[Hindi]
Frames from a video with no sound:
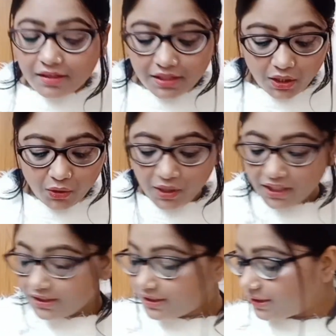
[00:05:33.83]
ये हो
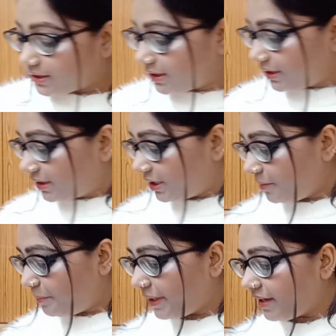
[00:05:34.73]
गए
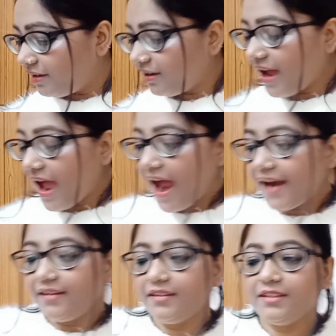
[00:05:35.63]
थ्री पेयर
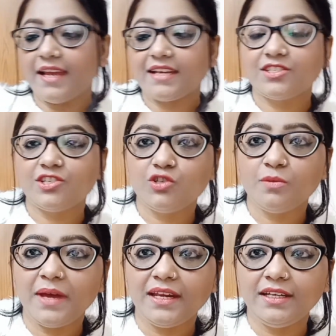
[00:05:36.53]
एंड नेक्स्ट
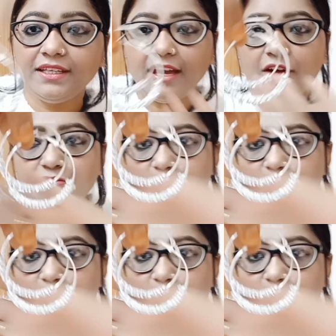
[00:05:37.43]
जो मैंने ली है